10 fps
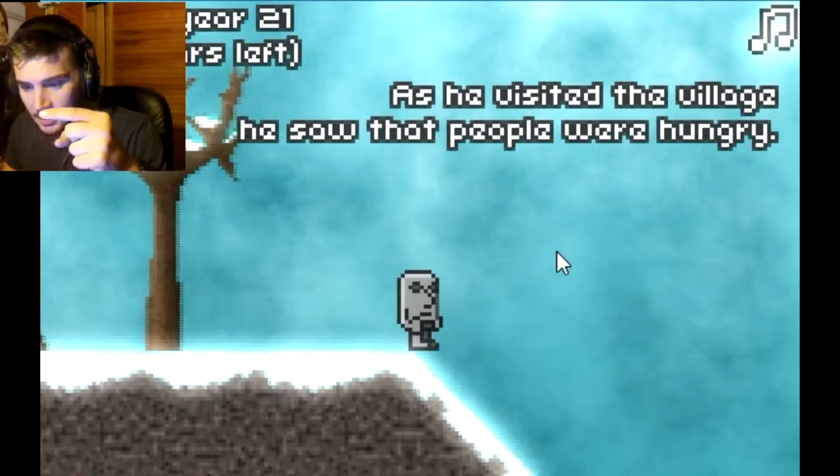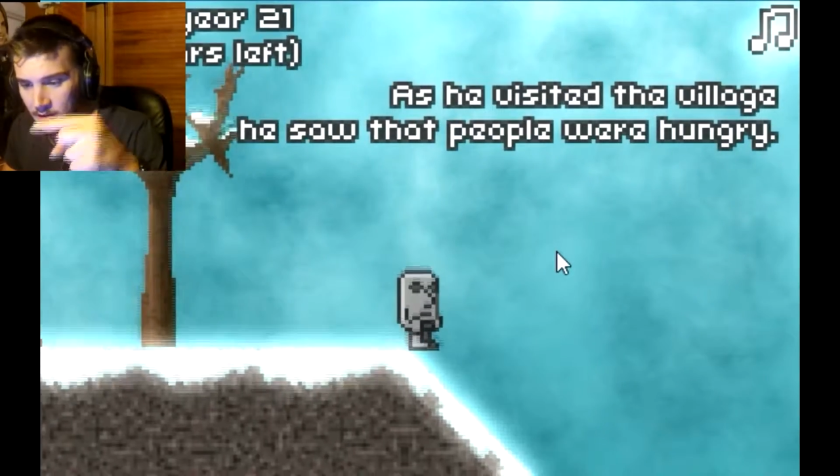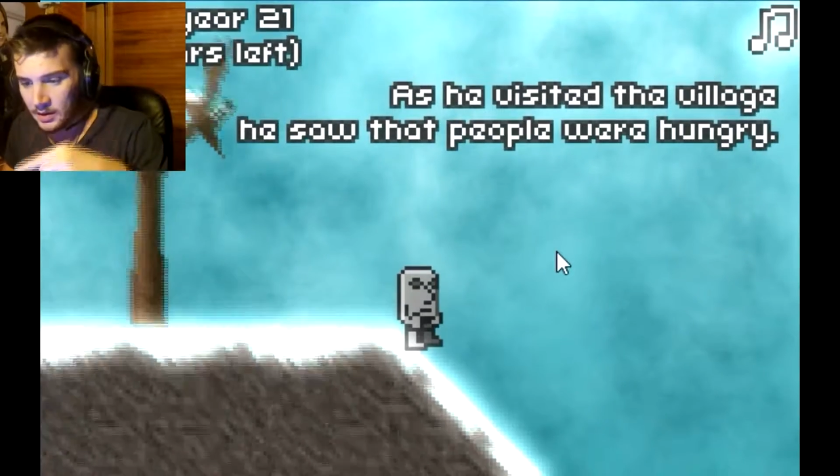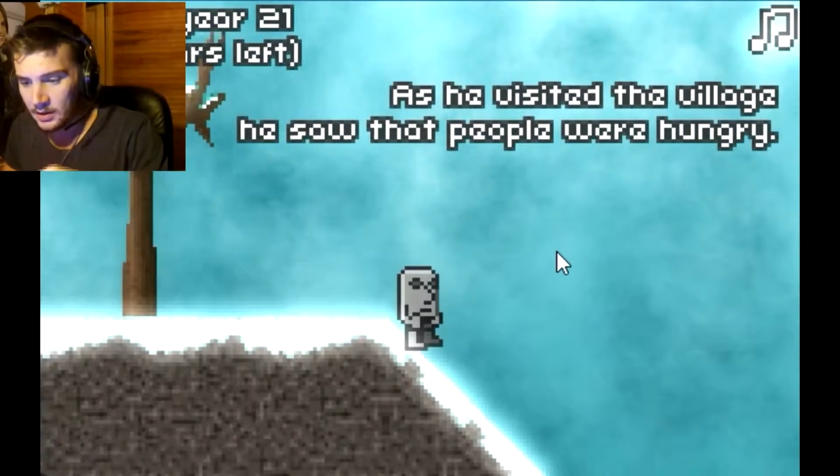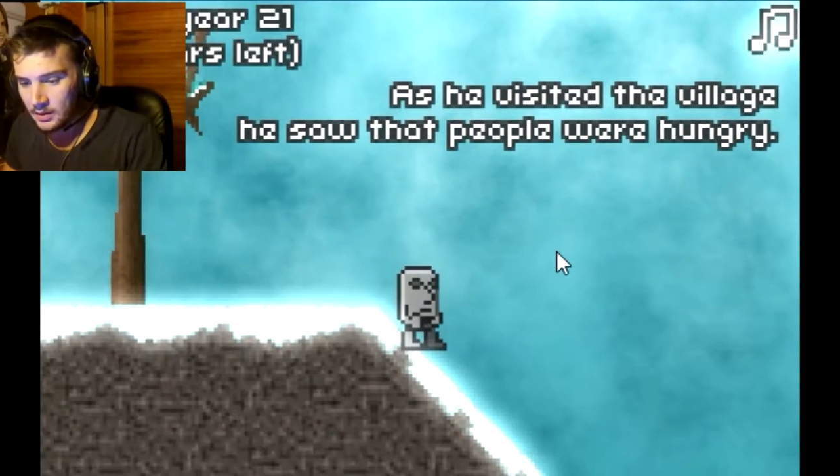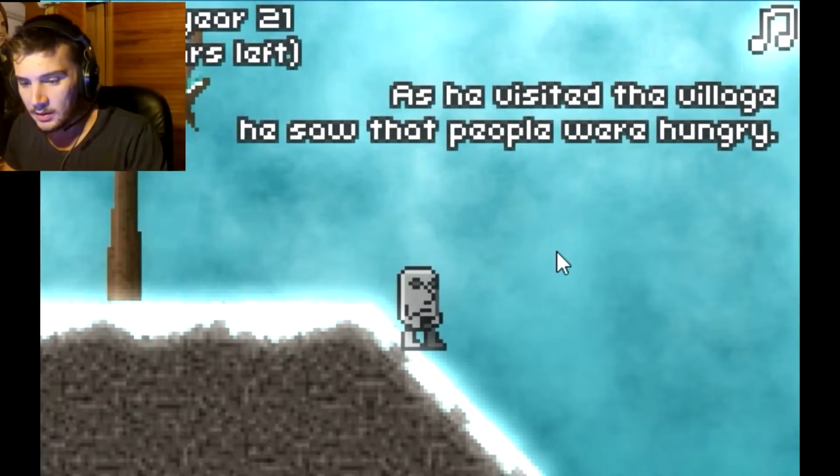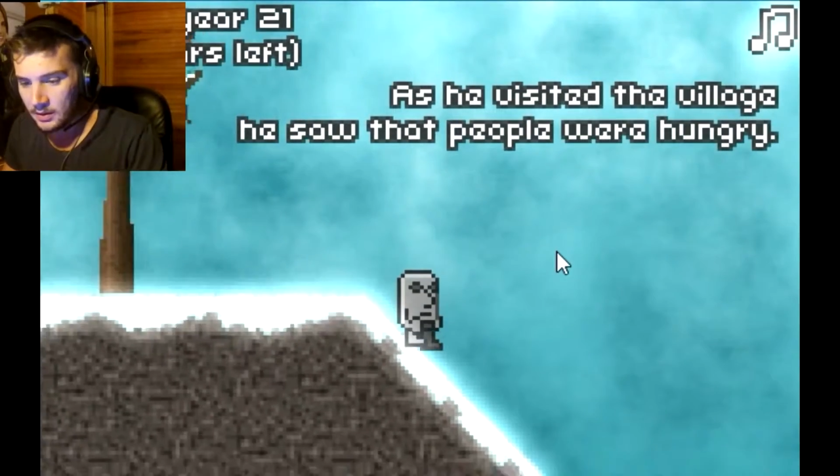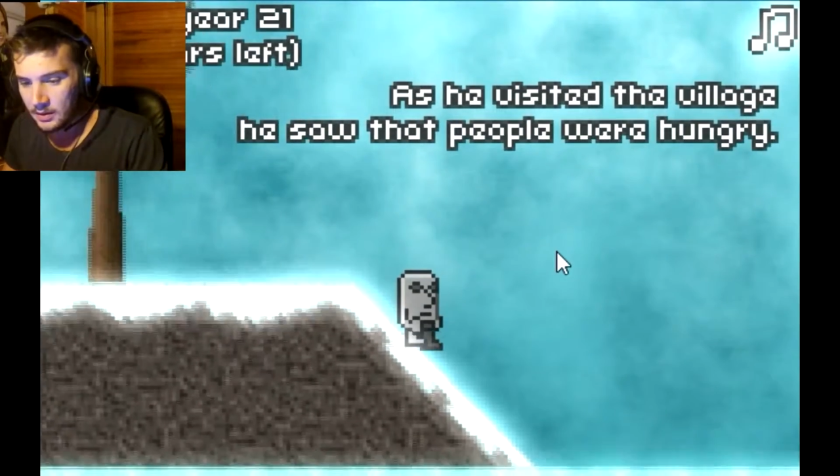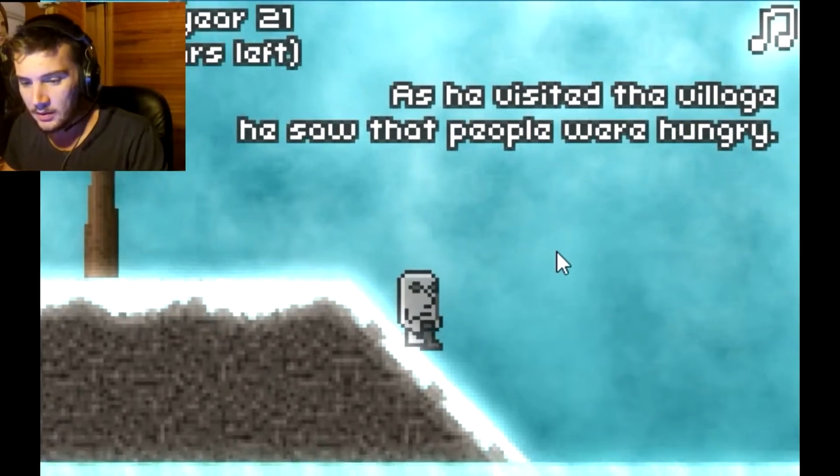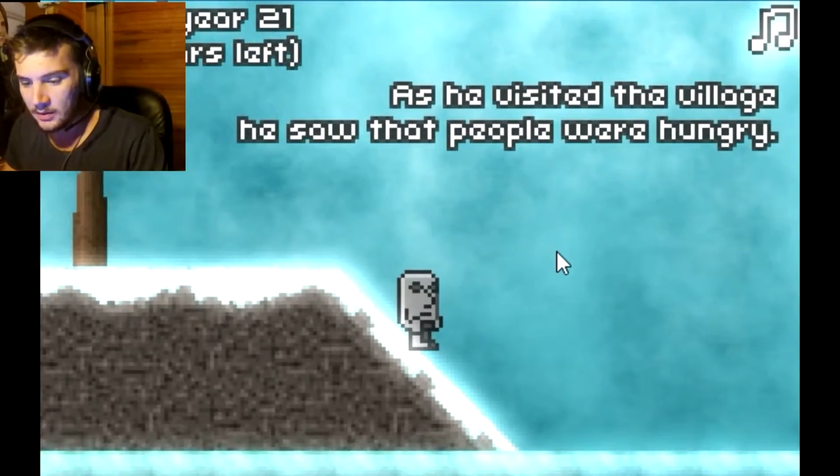
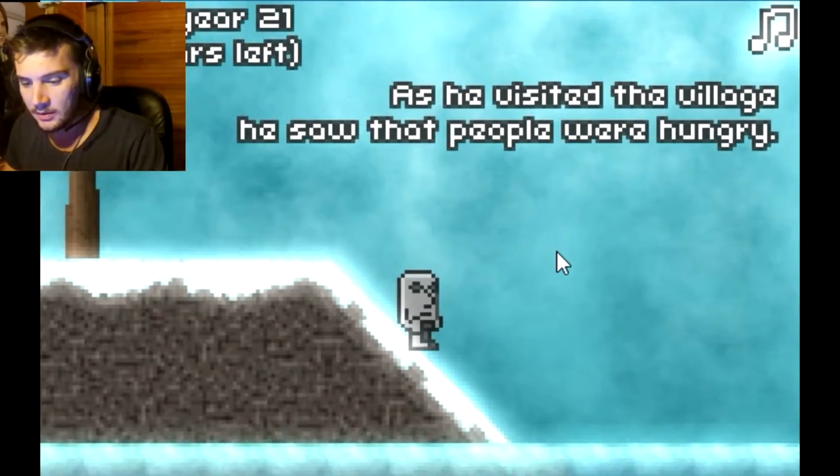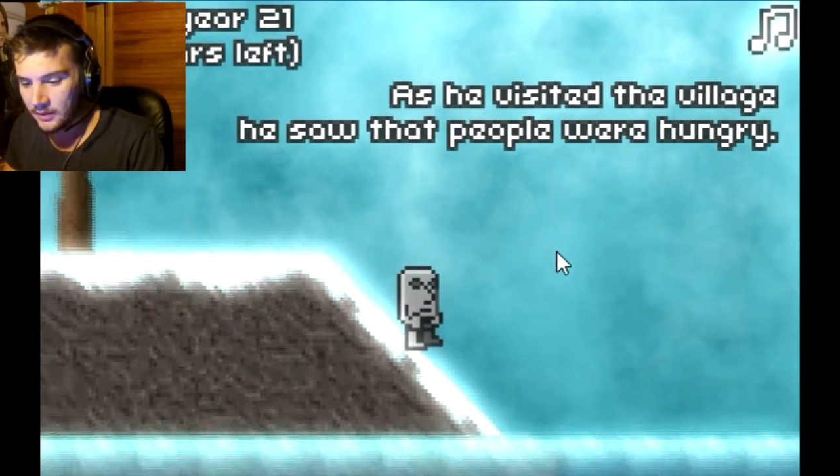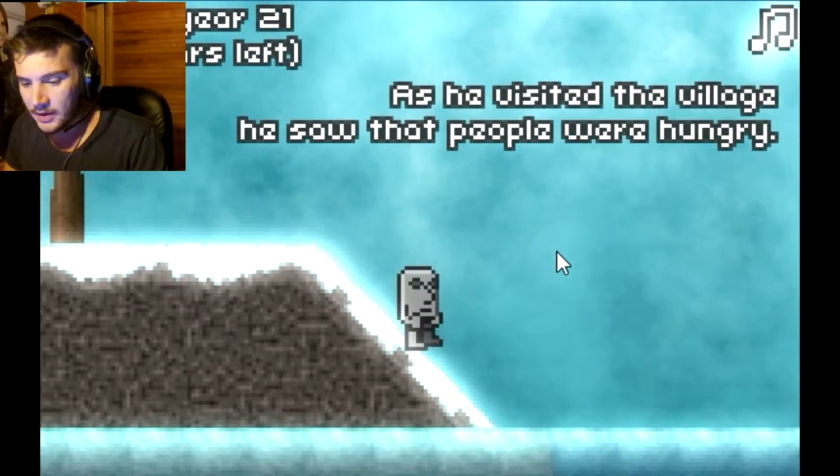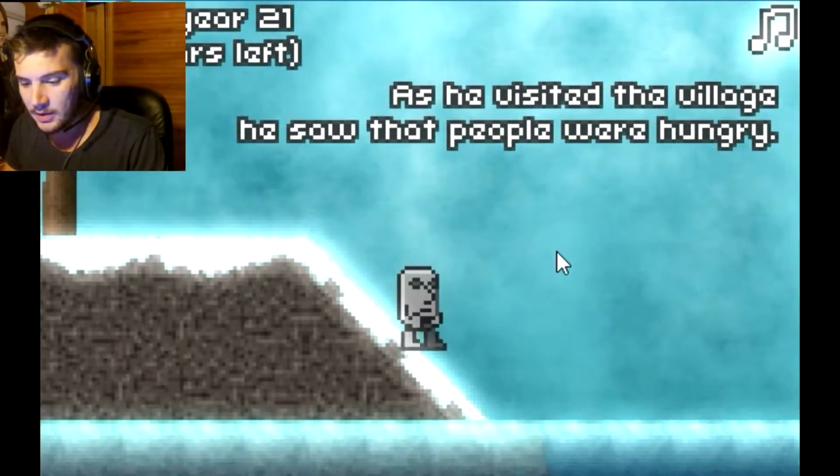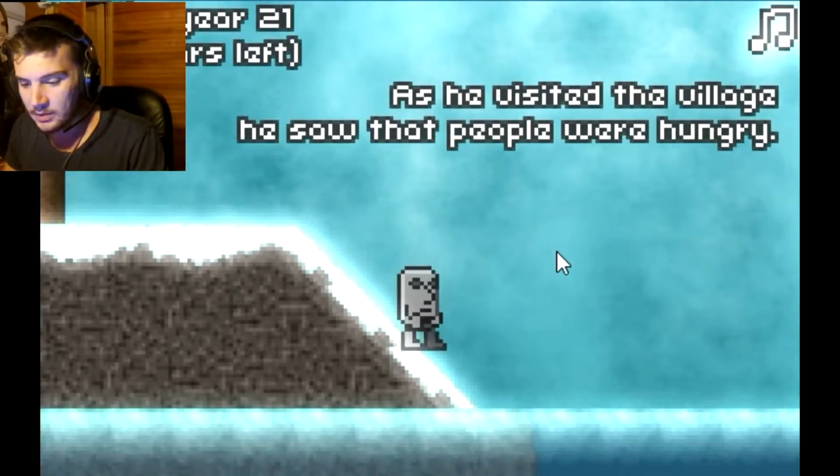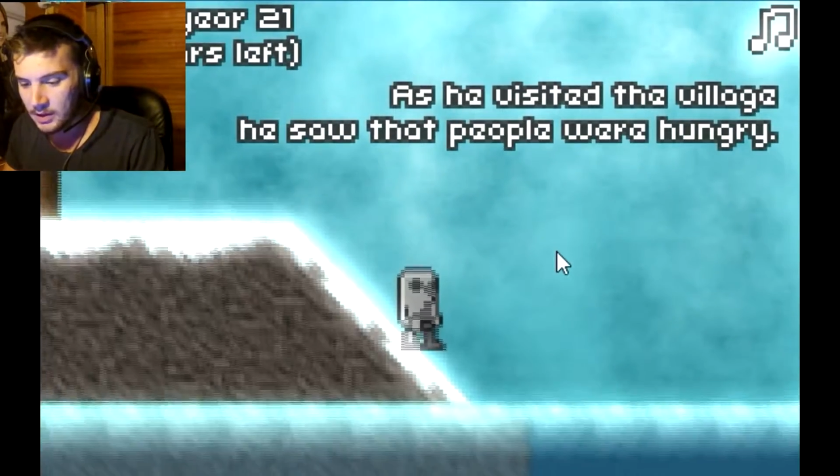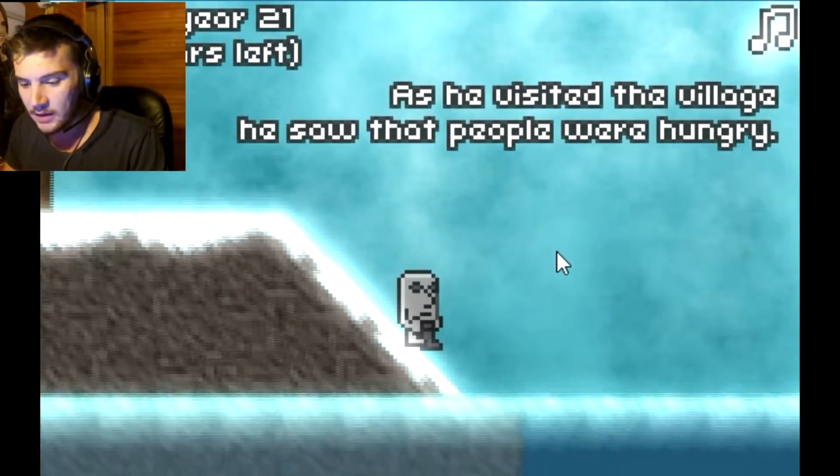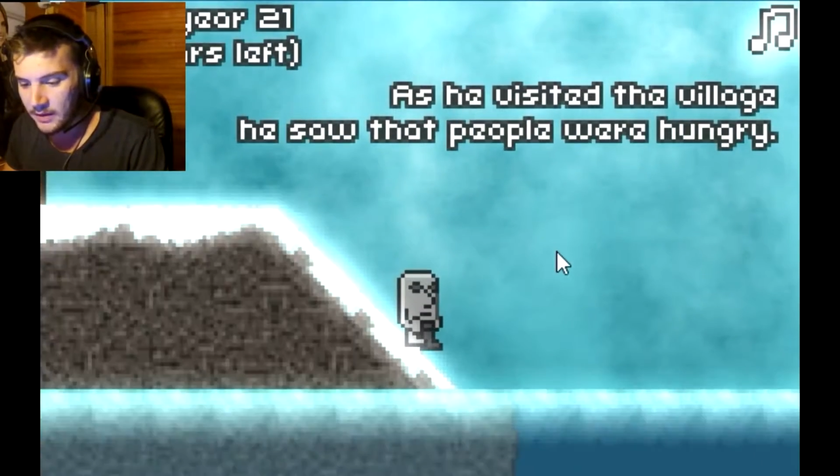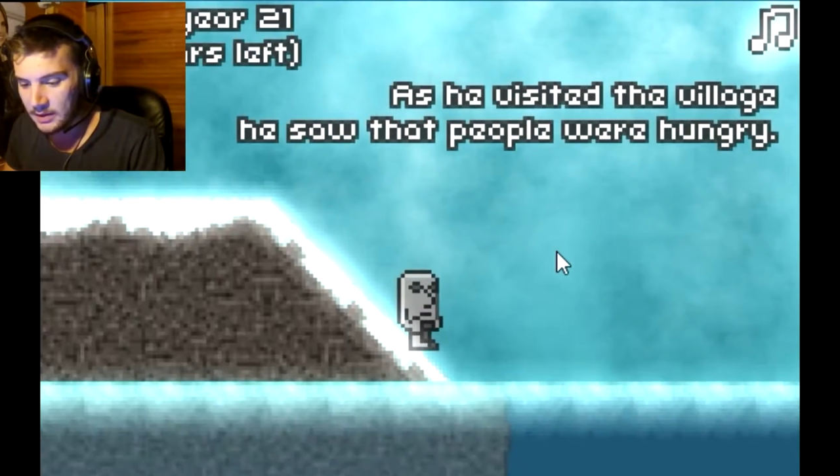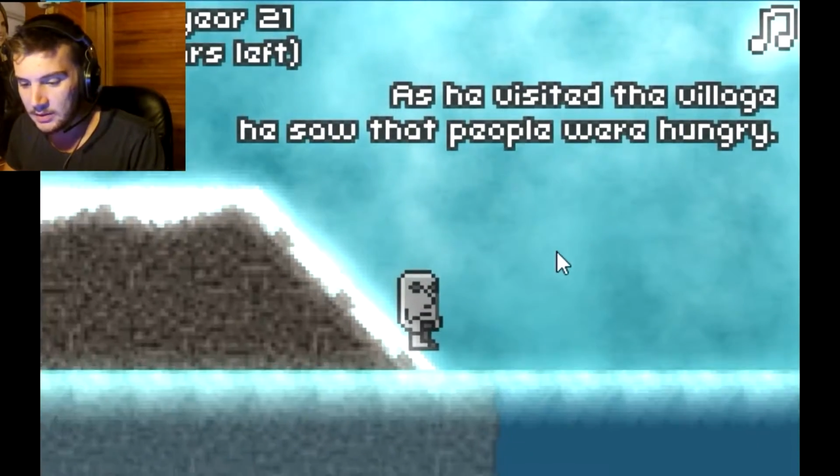il fallait qu'on
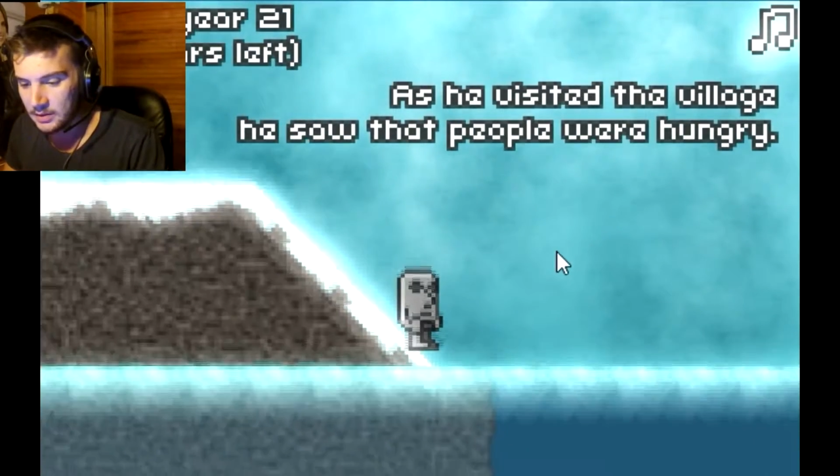traverse